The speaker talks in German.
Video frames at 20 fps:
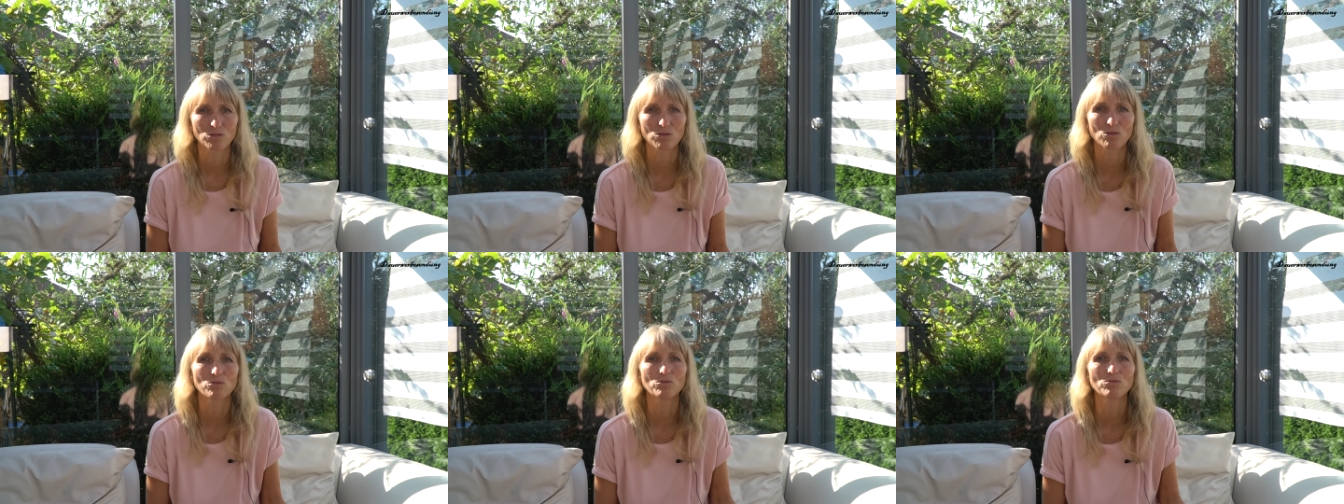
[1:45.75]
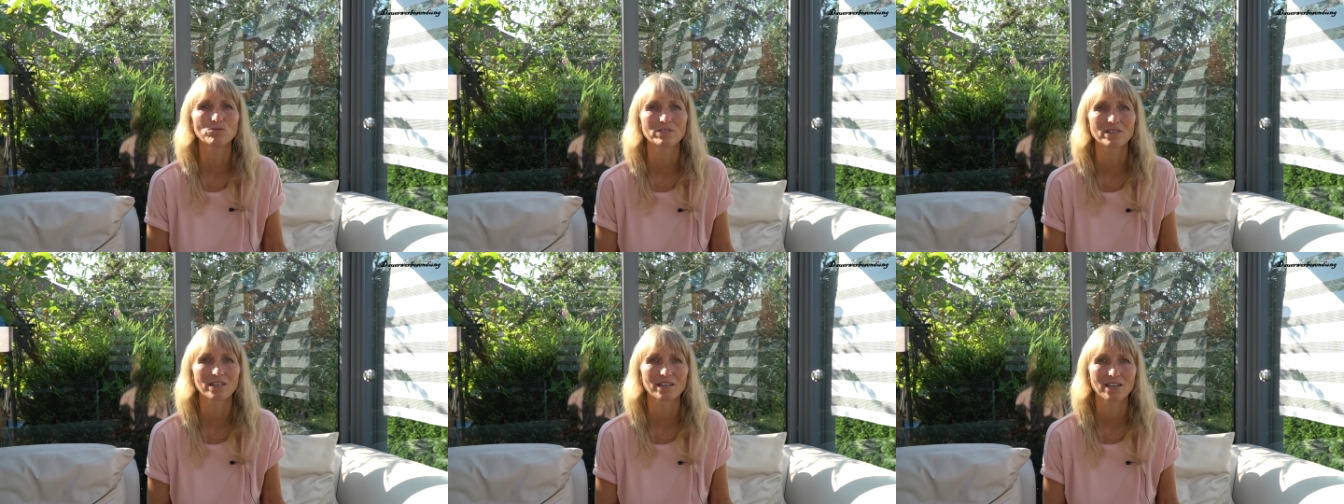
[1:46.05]
Nur
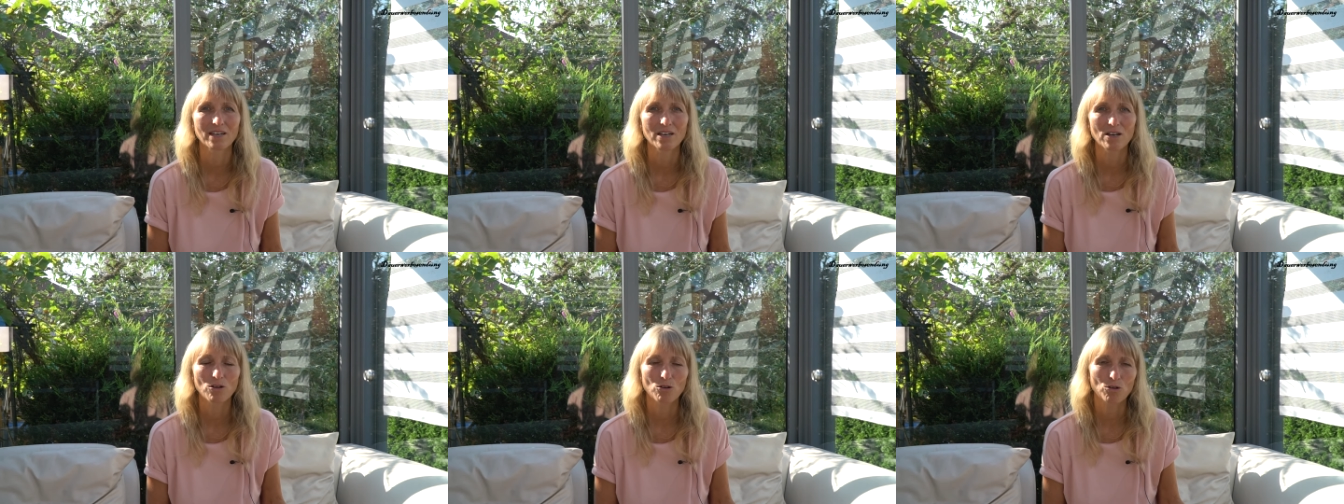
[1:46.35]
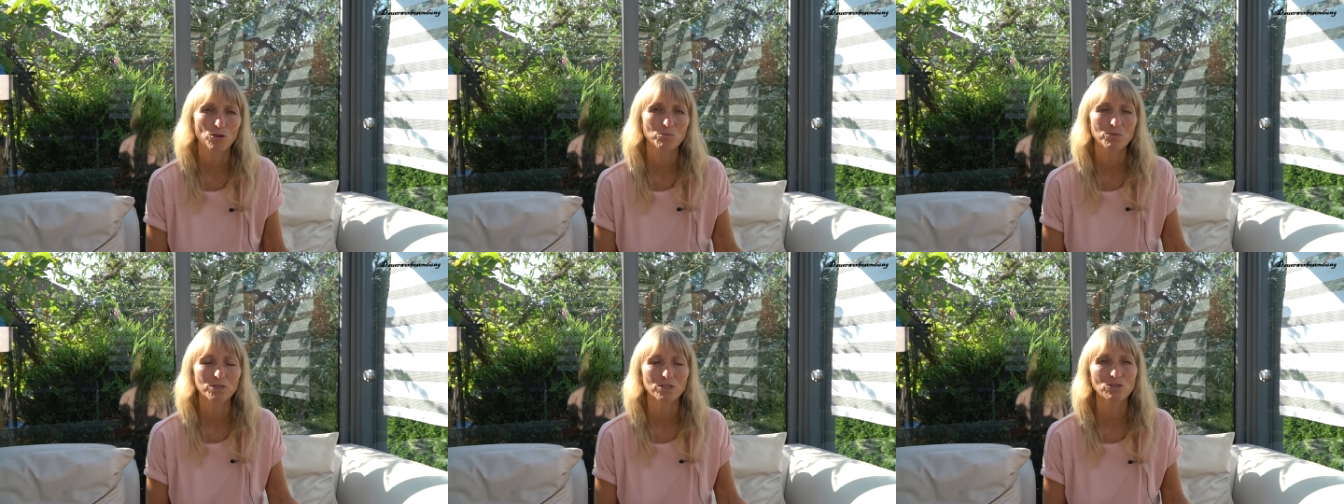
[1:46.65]
und
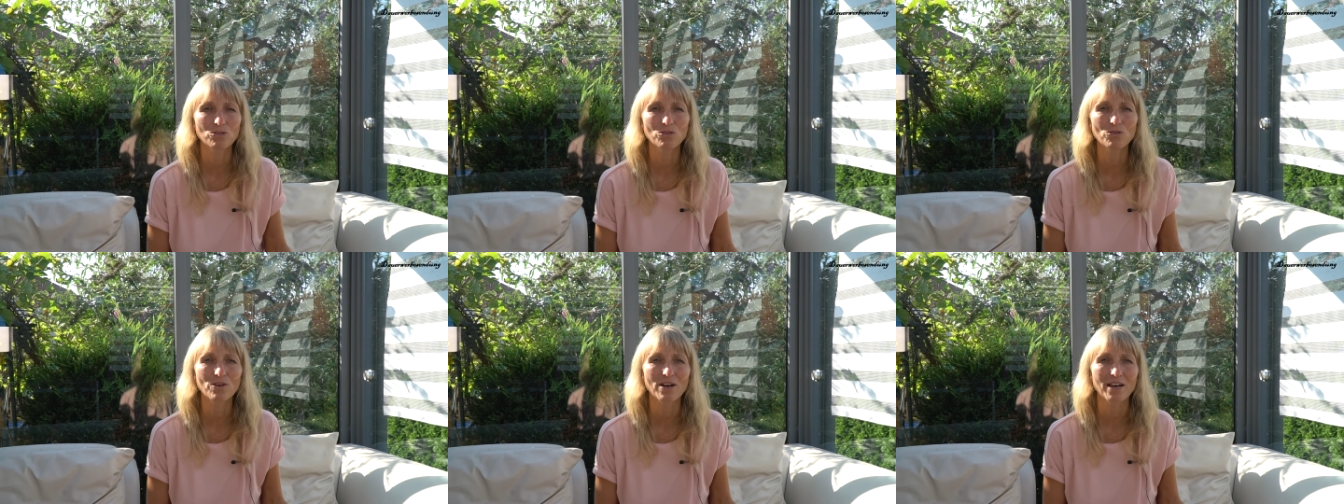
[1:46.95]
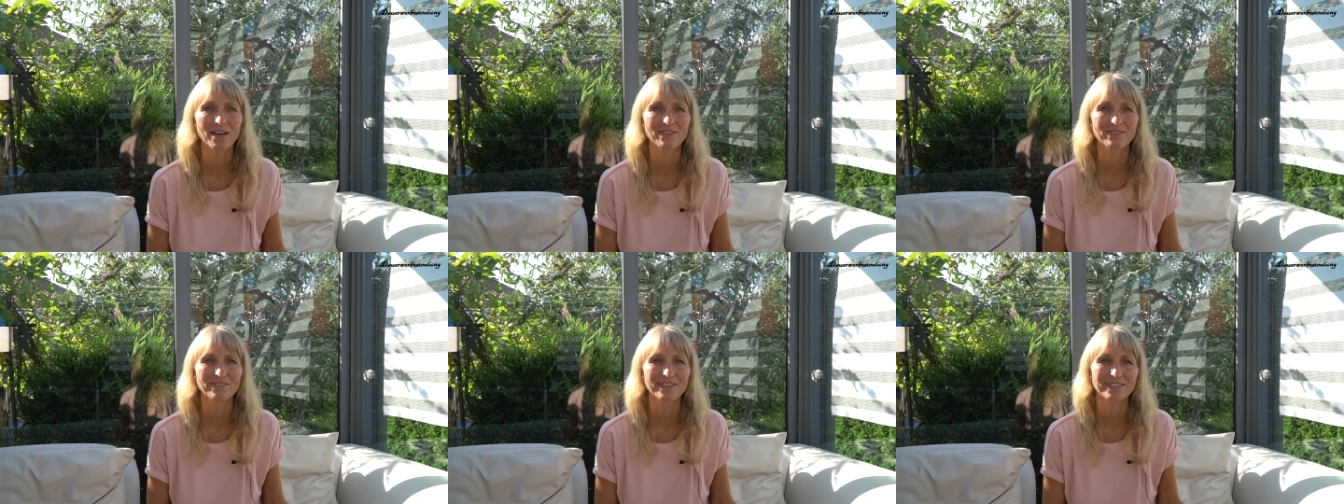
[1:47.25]
kommen
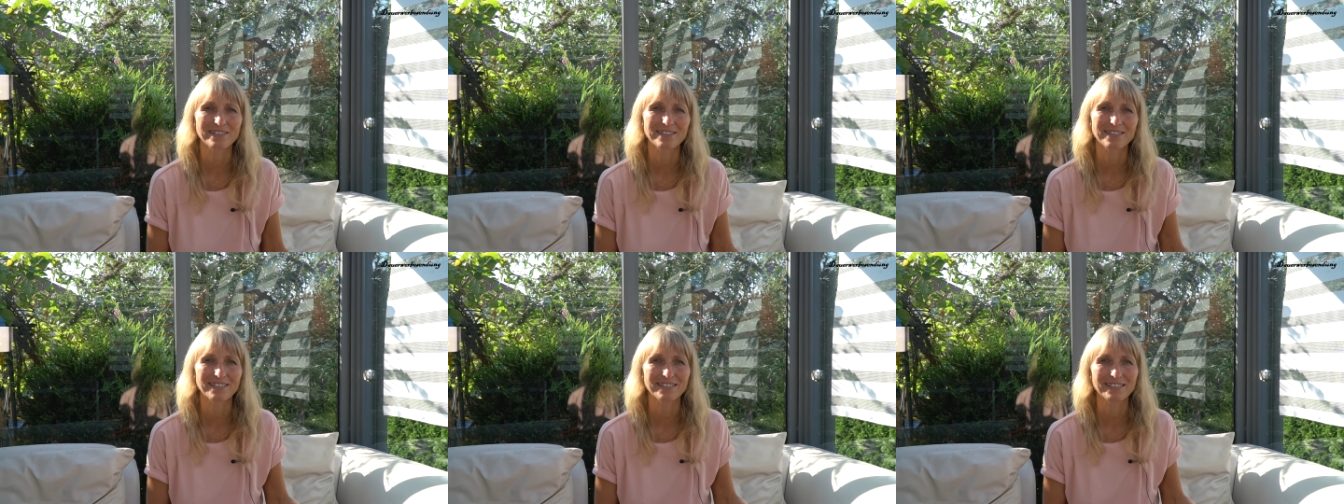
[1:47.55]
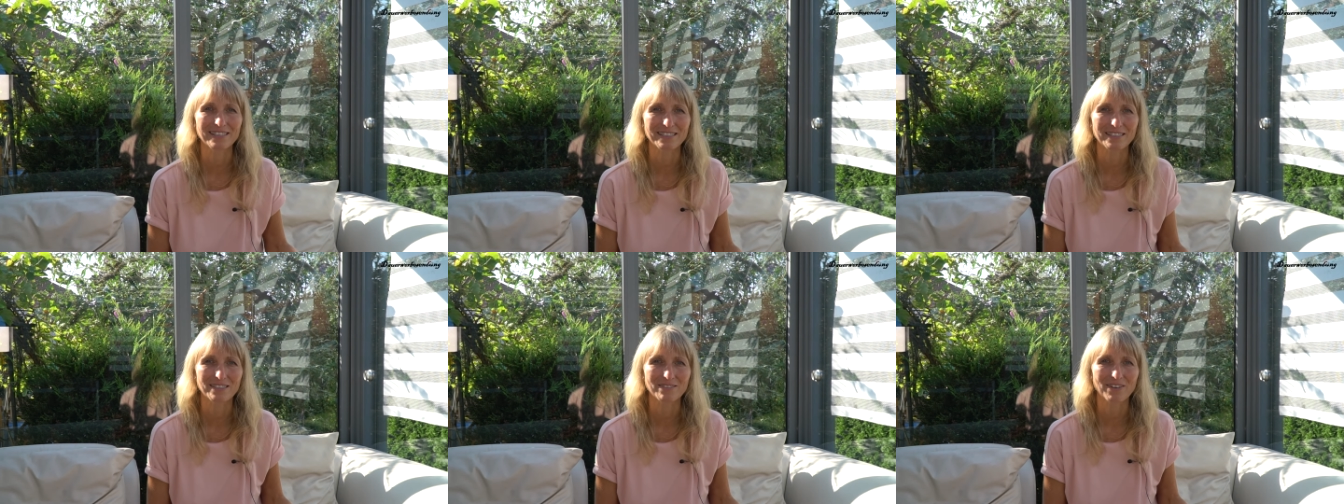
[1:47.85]
neue, wenn dir
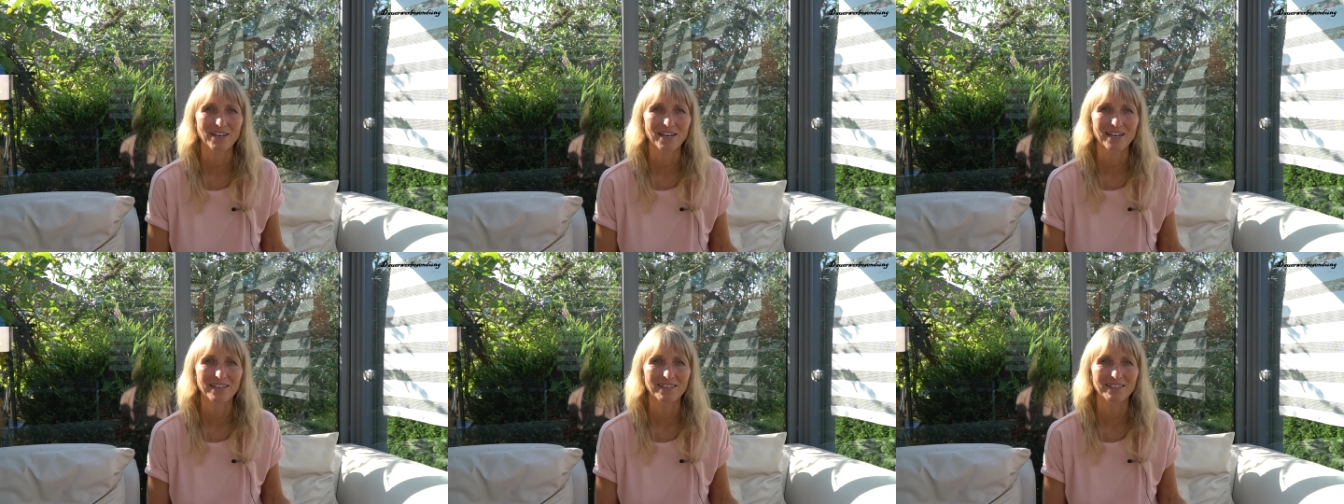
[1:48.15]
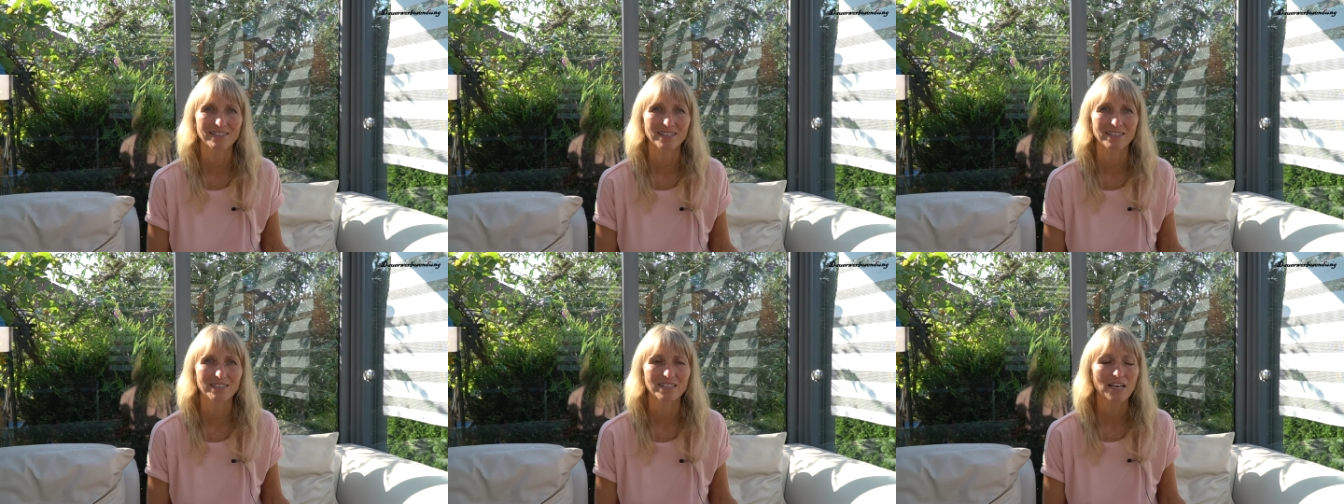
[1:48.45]
nichts
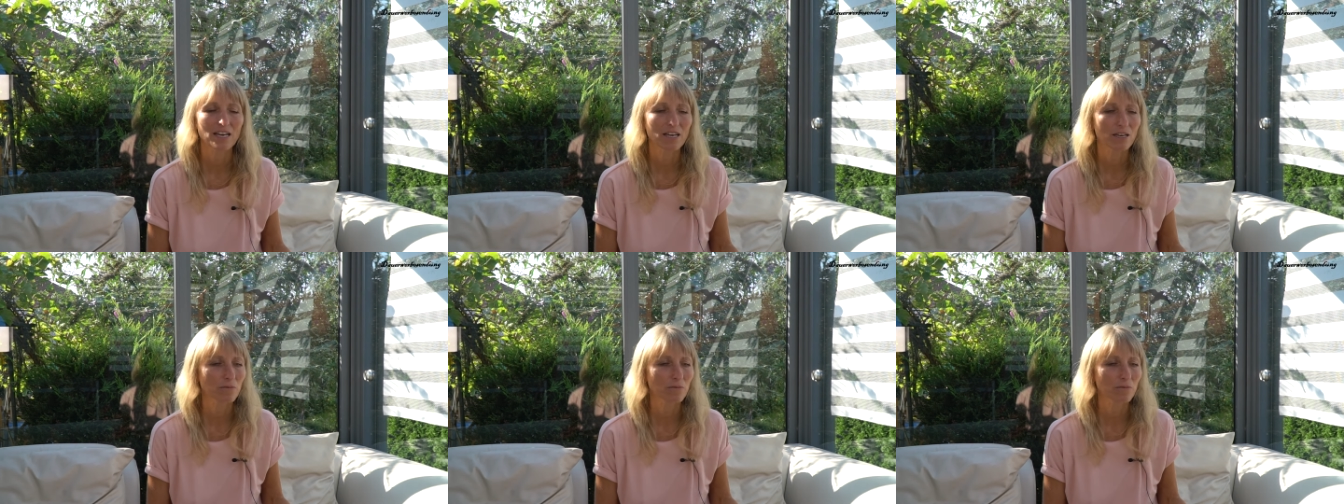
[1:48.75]
verändert.